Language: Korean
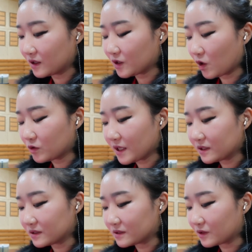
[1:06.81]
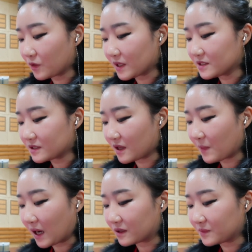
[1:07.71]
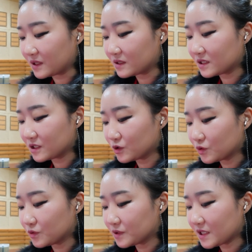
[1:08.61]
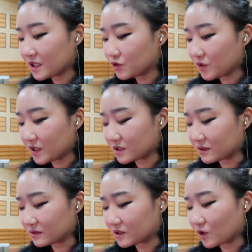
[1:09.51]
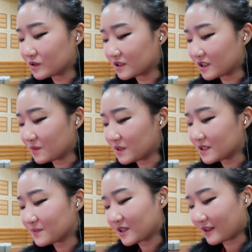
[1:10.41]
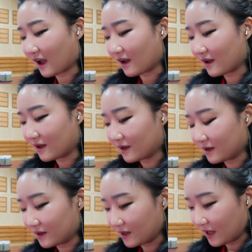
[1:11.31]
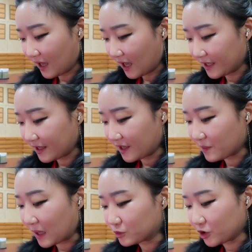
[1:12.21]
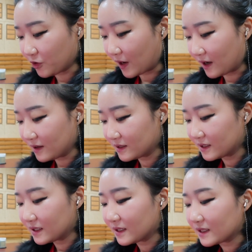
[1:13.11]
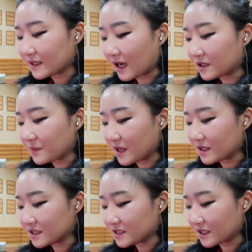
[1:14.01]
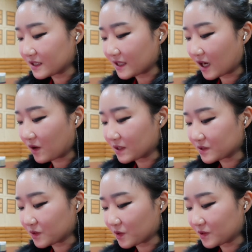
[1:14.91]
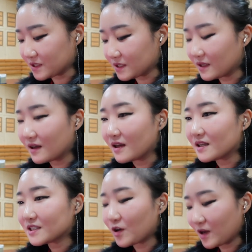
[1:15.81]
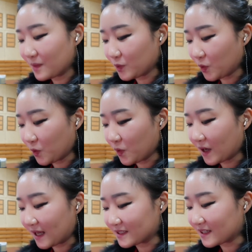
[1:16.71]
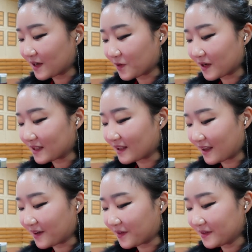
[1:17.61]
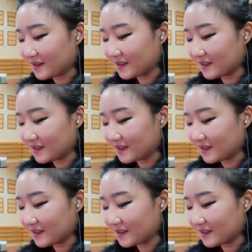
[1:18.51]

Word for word: 겨울에는 괜스레 마음이 싱숭생숭해지는 그런 느낌이 있습니다. 한 해의 마무리와 다음 해의 시작이 다가와서 그런지 설렘도 가득한 것 같아요.